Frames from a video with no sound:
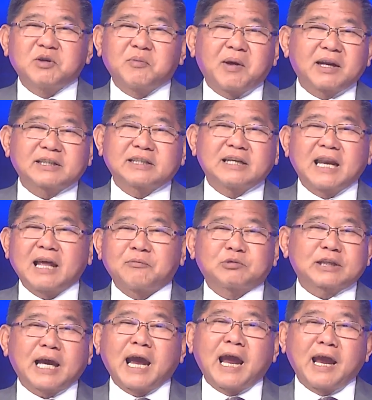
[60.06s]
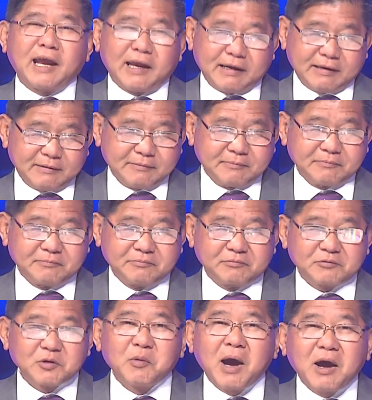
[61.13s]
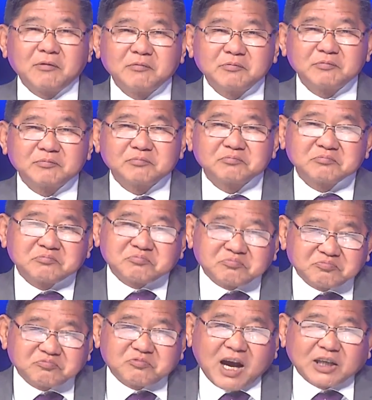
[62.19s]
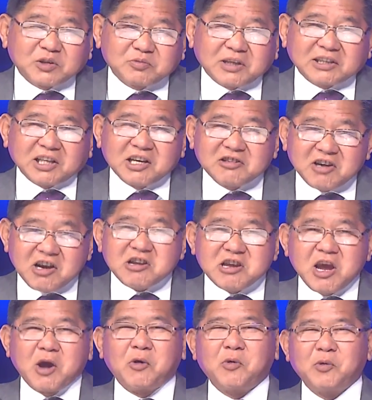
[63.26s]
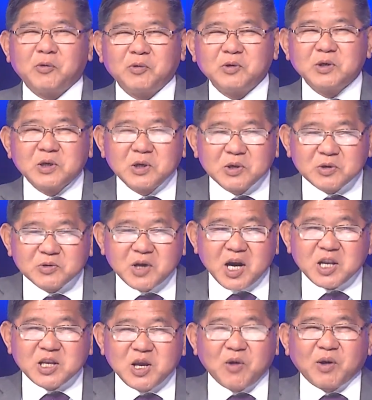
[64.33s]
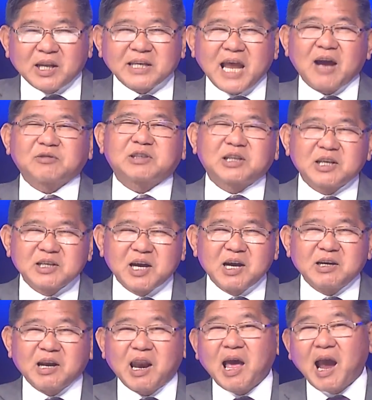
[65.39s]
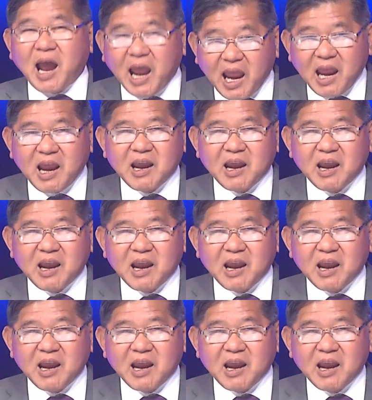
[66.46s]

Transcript: nhưng mà chỉ là một thằng hề, đúng không? Và chúng ta thấy rất nhiều rất nhiều lãnh đạo trên thế giới này là hề.